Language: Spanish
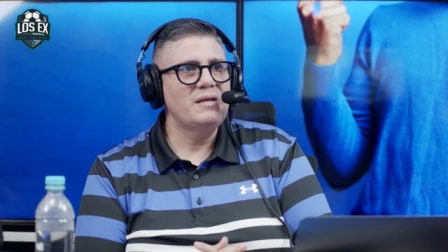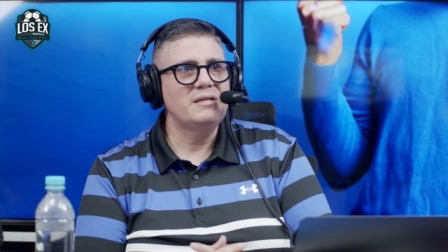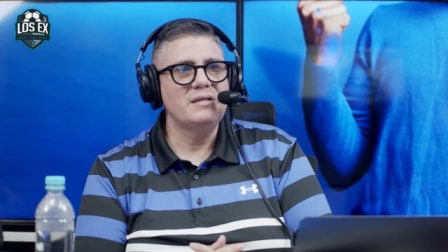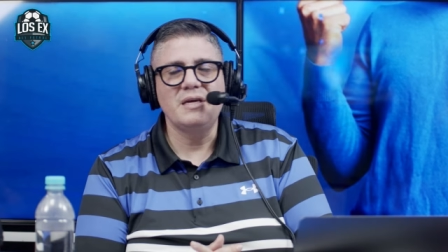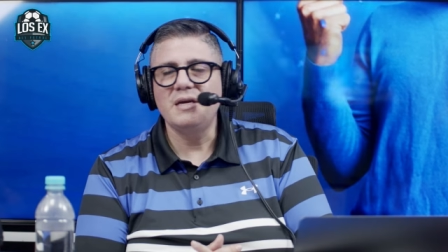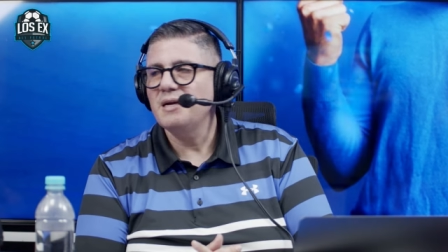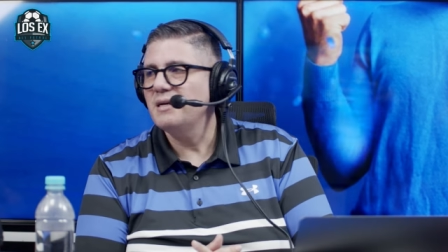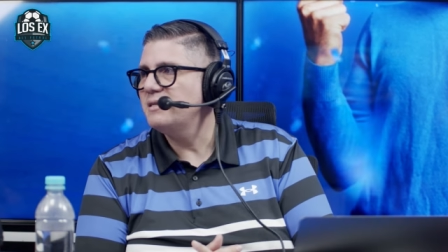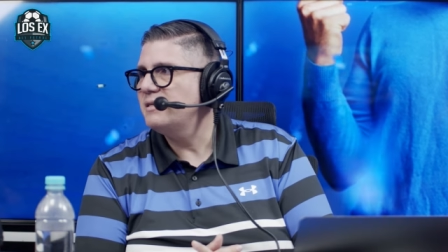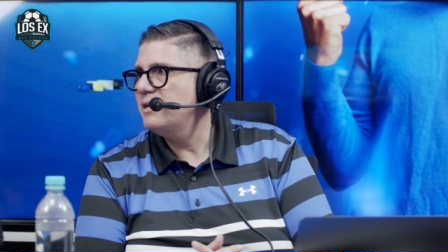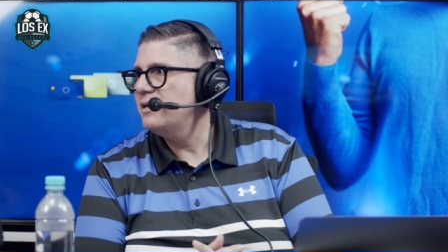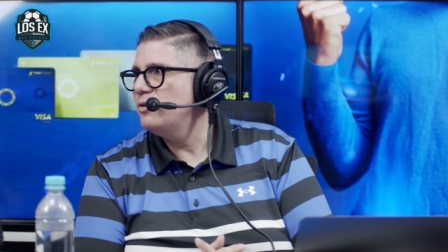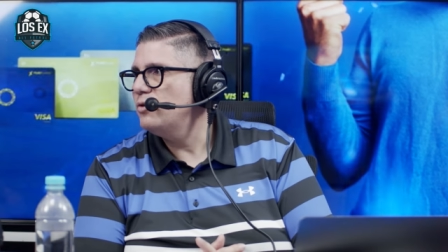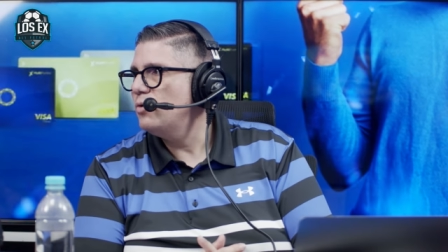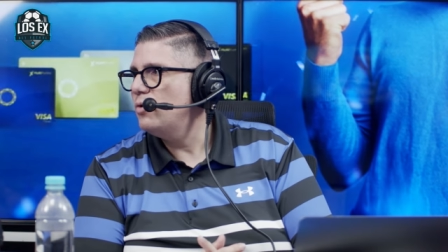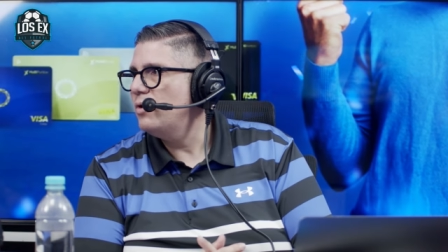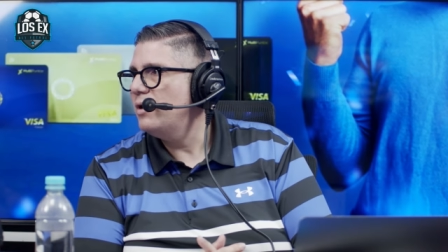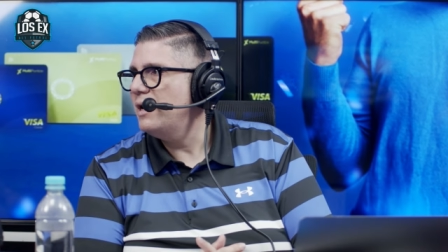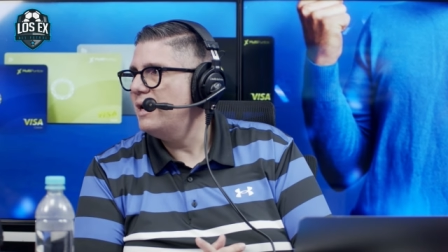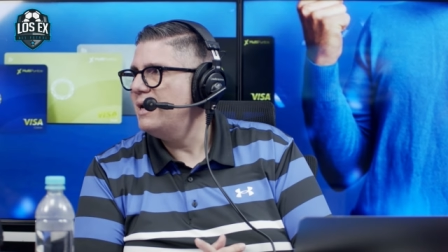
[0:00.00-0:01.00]
y sigue
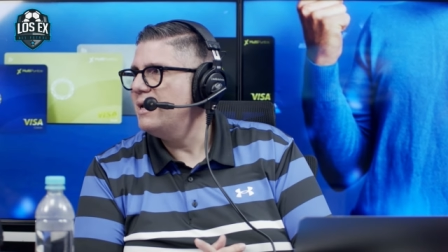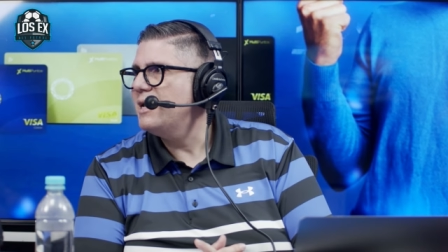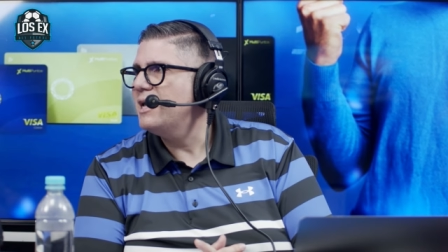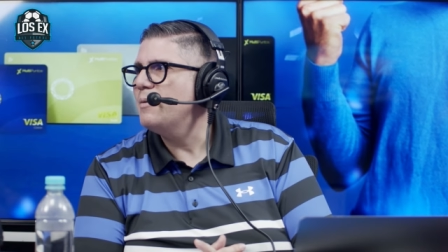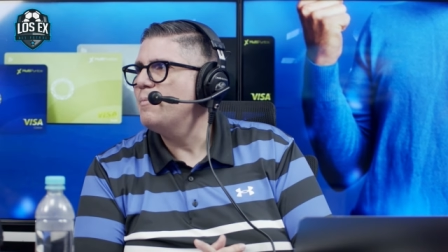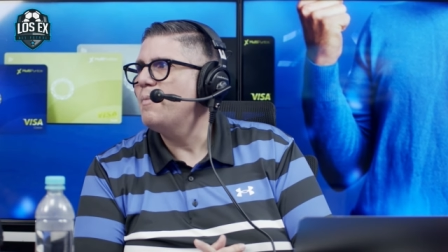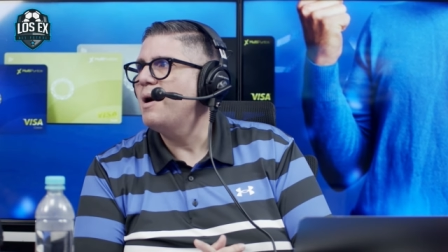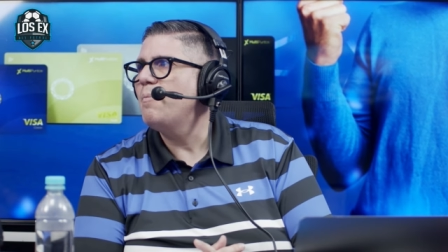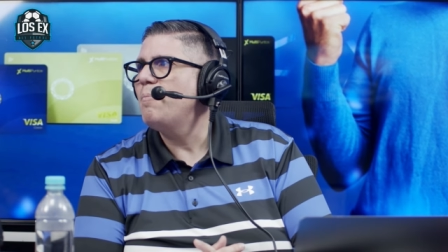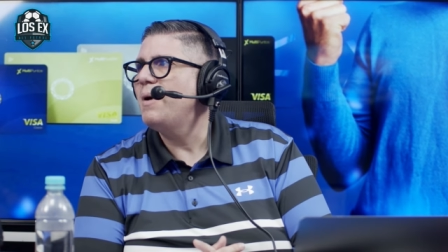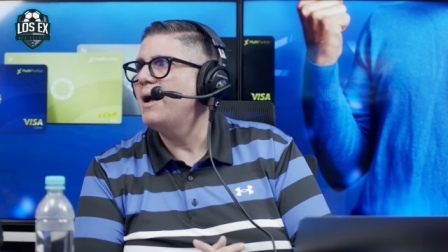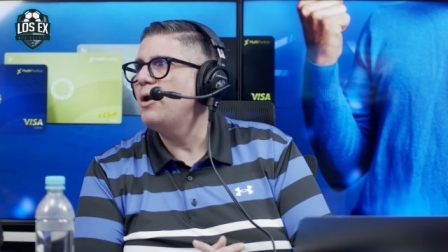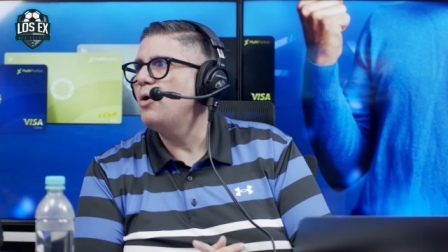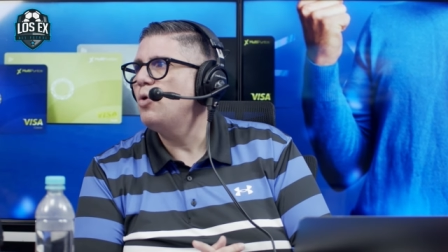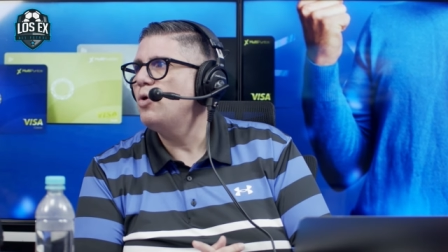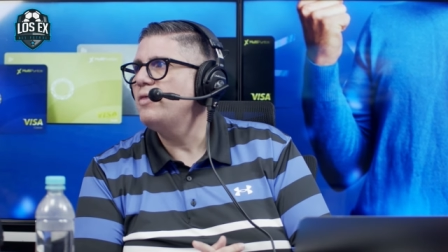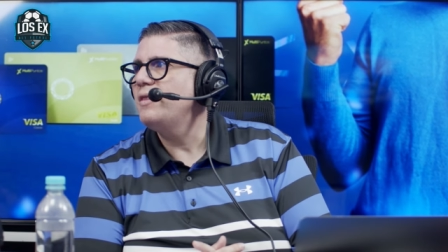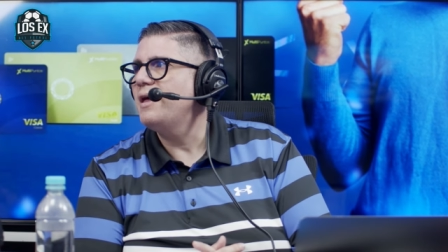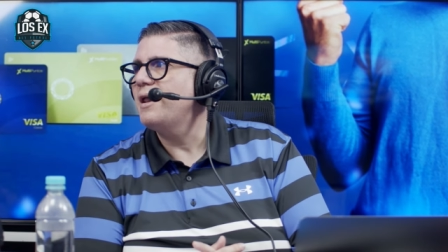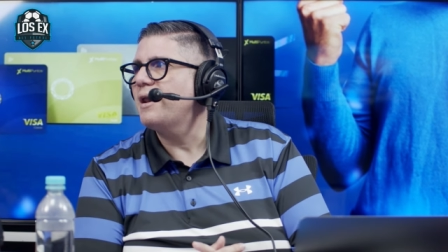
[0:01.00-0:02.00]
siendo el que más
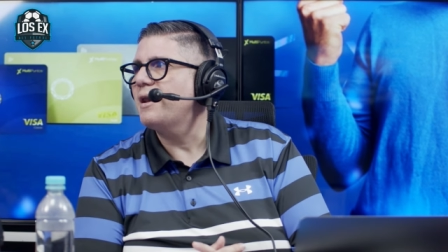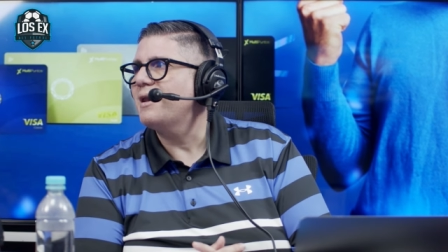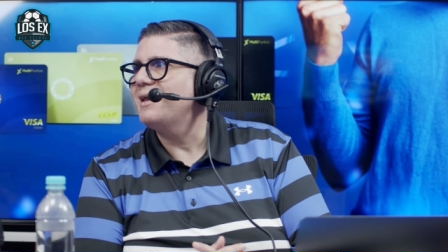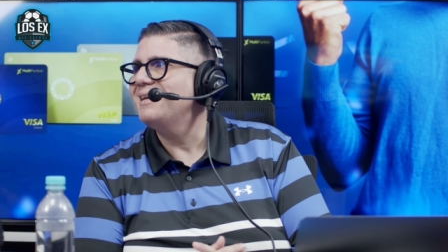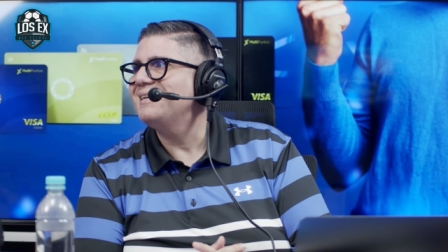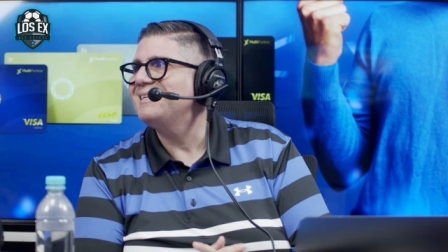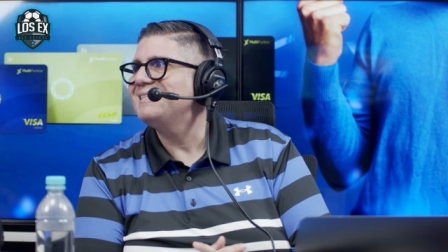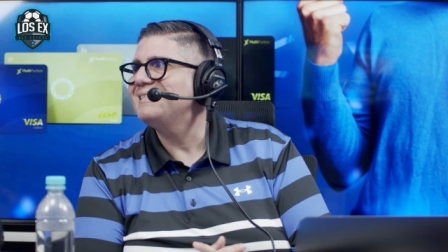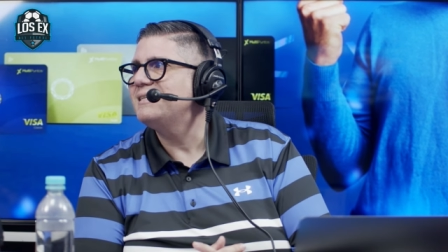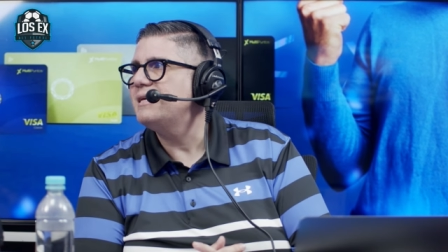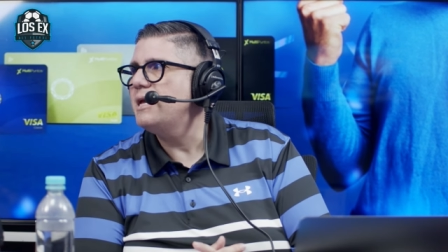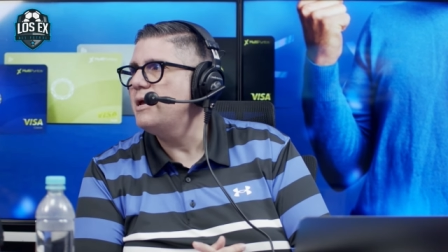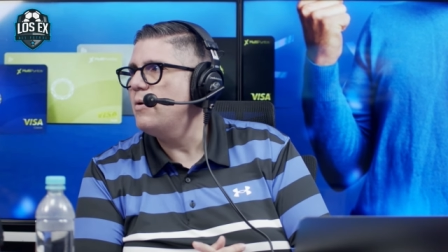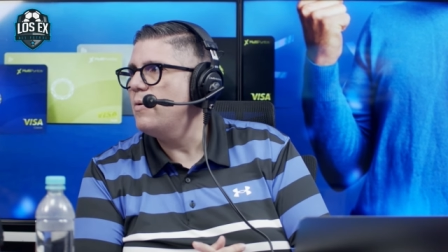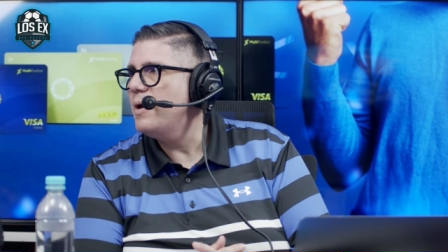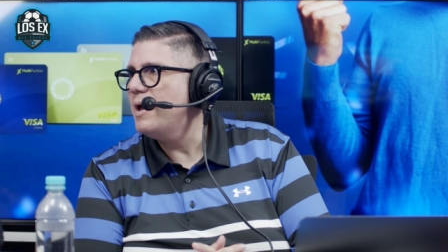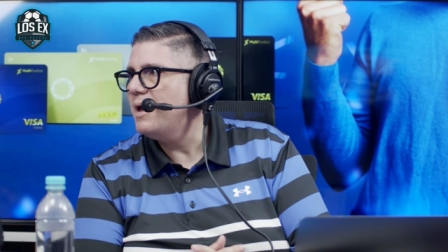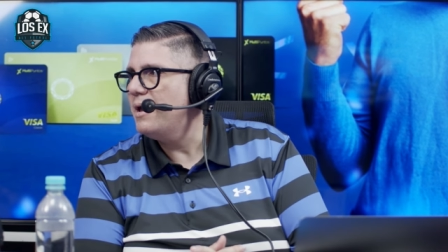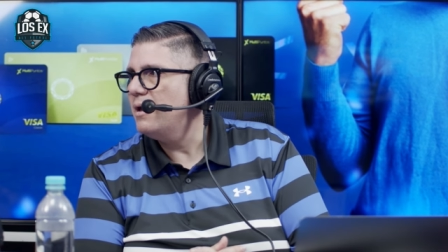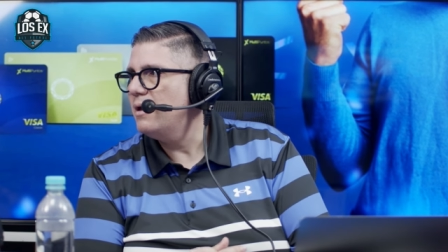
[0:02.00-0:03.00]
balones
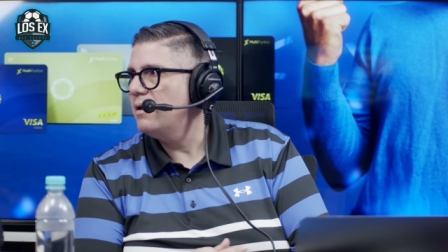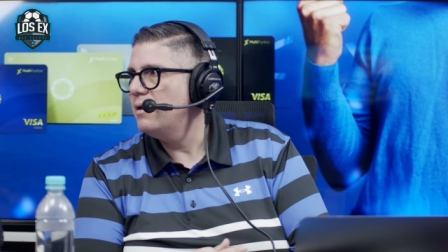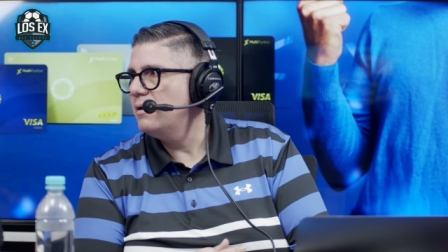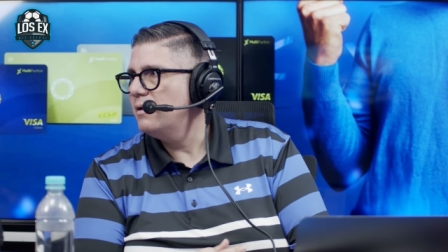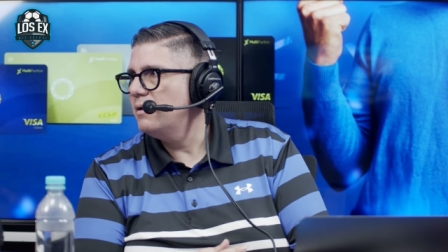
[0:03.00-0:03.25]
recibe